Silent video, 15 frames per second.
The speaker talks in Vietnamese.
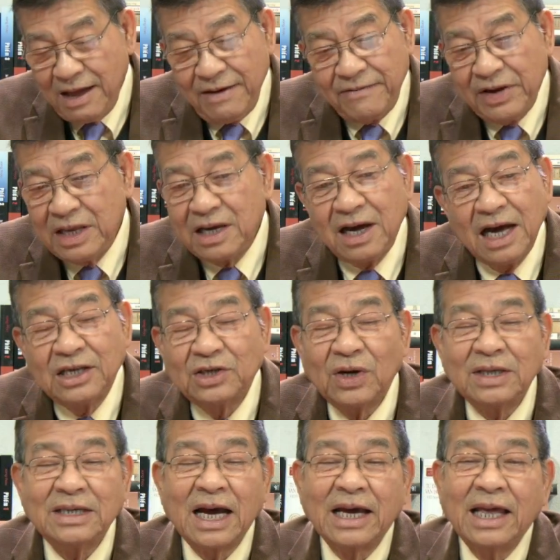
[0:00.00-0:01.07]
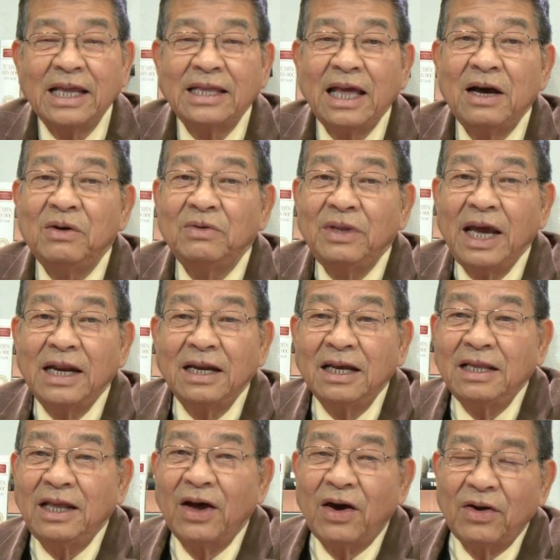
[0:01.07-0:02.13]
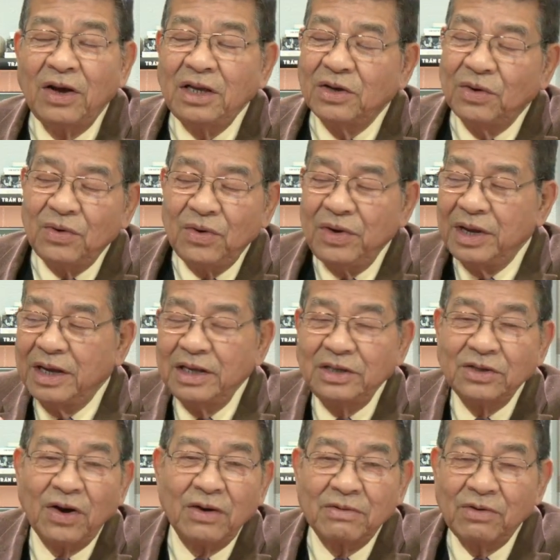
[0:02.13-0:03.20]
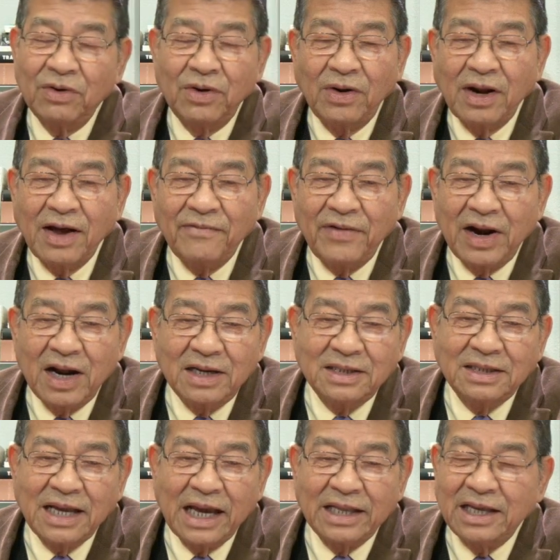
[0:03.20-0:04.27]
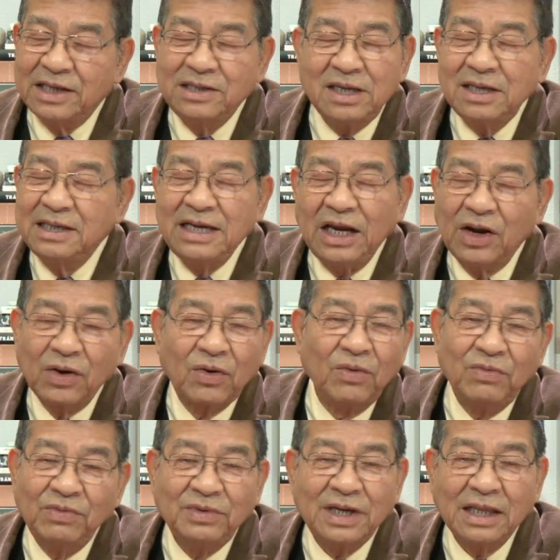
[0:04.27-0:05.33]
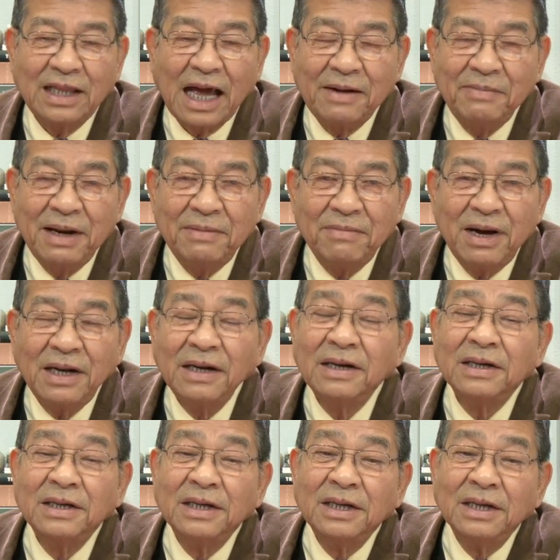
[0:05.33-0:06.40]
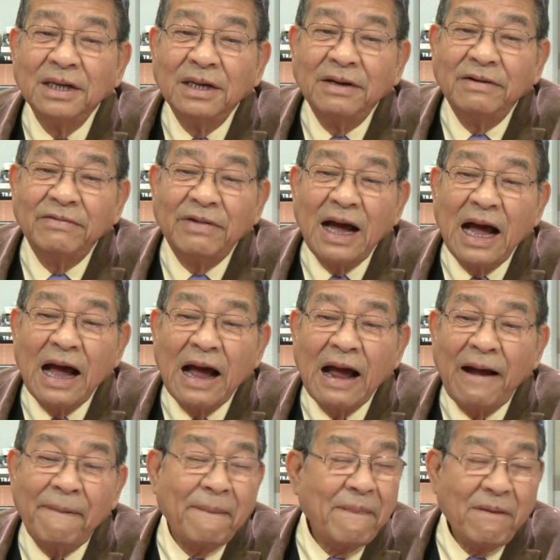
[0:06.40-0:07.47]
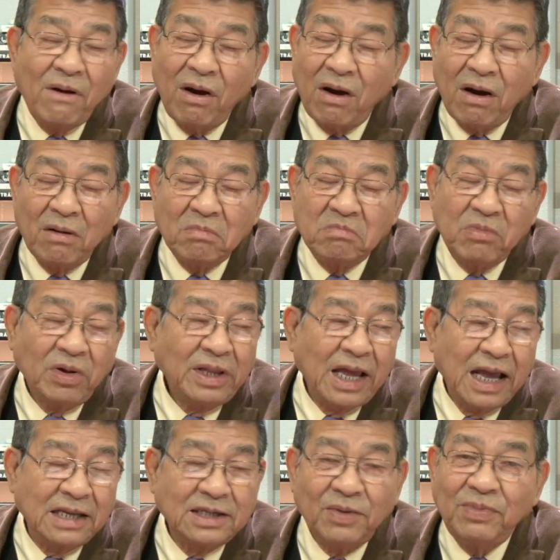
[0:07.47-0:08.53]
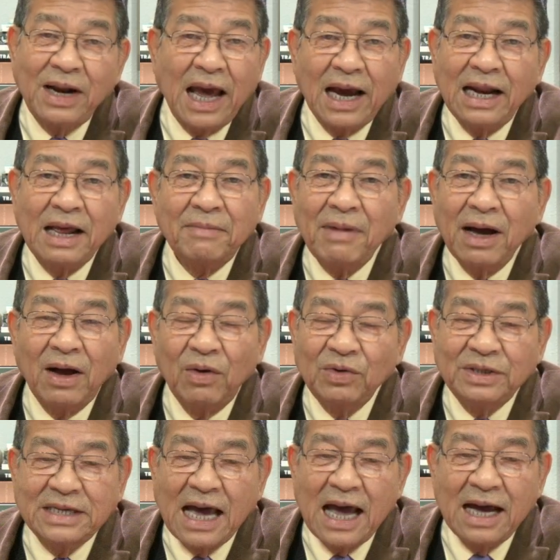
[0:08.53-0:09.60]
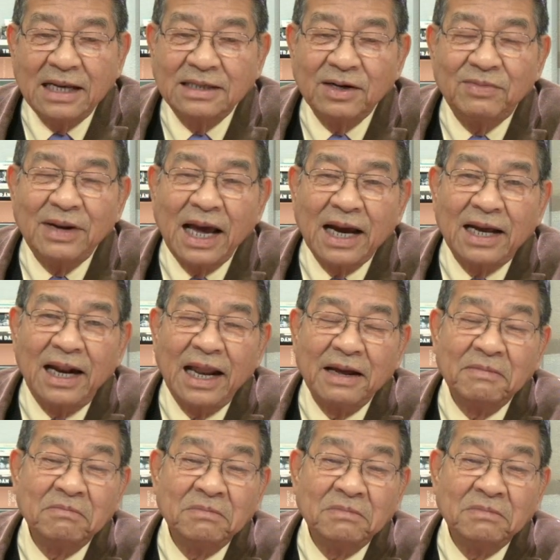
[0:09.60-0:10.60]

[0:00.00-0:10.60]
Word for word: với những người cho rằng kinh tế ưu tiên ấy, thì họ nói rằng ôi cái trò coronavirus này thì trước gì nó cũng sẽ tan biến mất và họ có thể chống lại cái lệnh mang khẩu trang chống lại cái lệnh